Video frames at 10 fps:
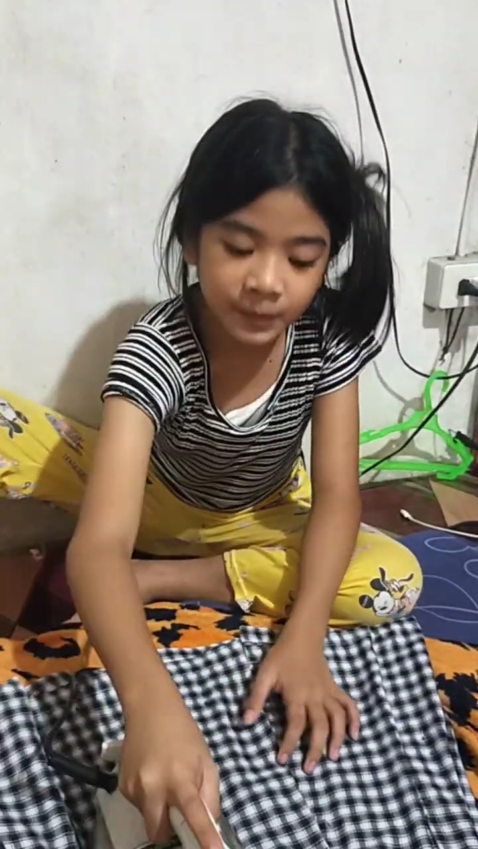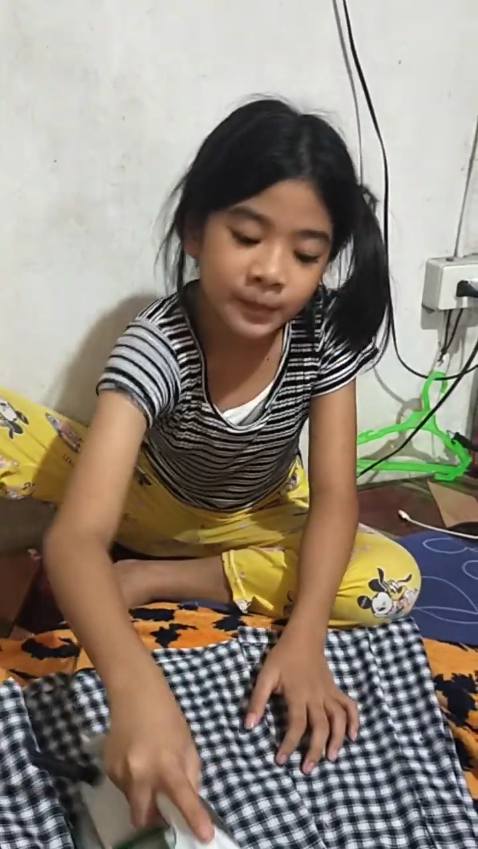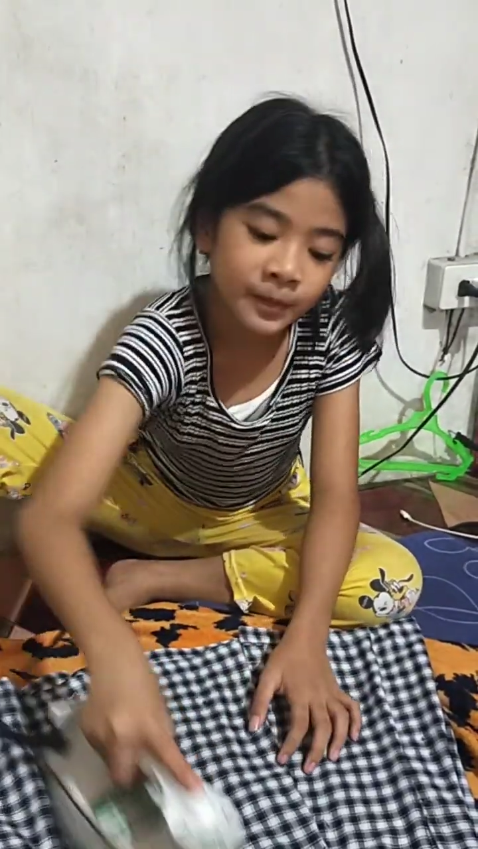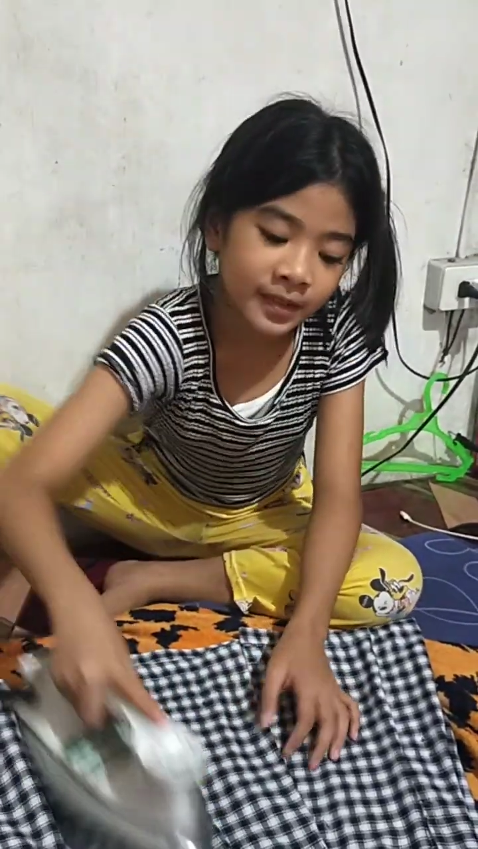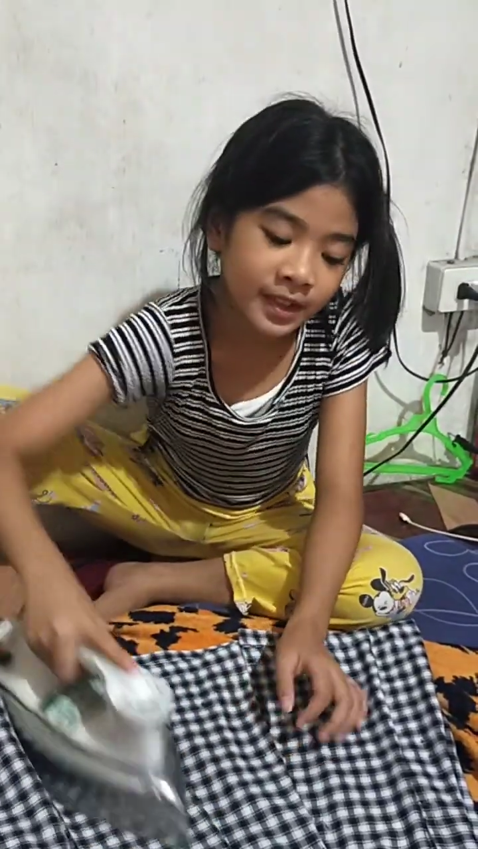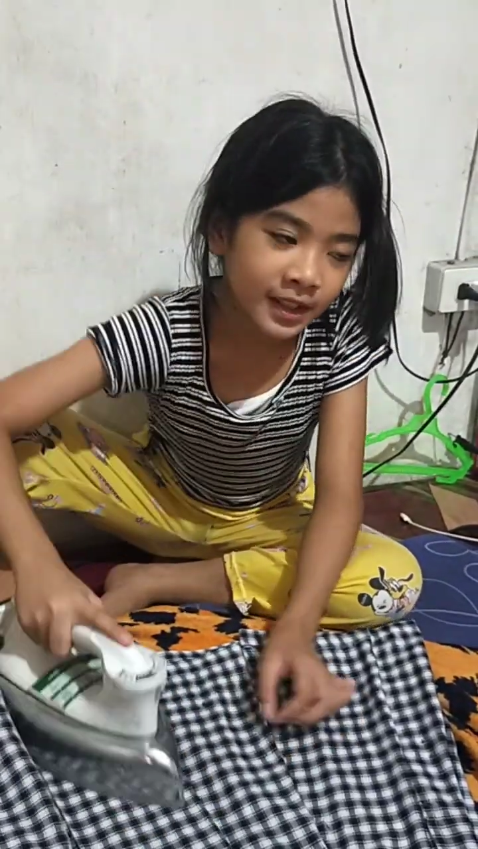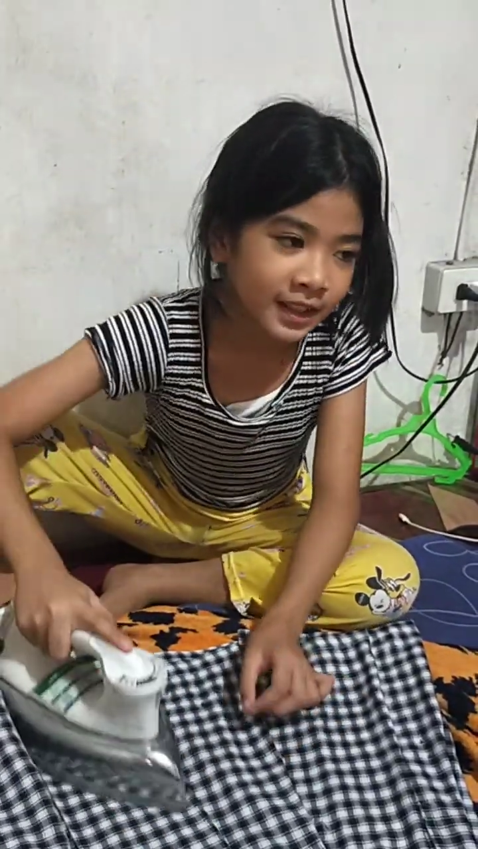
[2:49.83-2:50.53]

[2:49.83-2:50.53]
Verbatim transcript: sa uniform